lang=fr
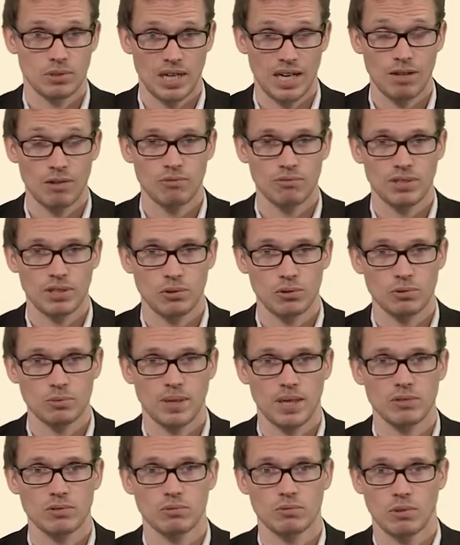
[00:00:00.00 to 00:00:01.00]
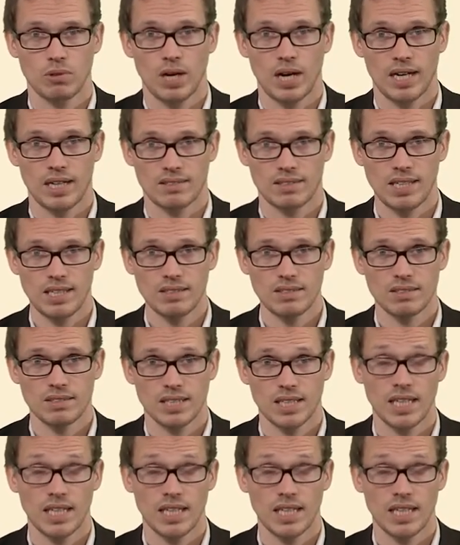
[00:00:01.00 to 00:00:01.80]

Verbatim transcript: la conférence pardon, Access.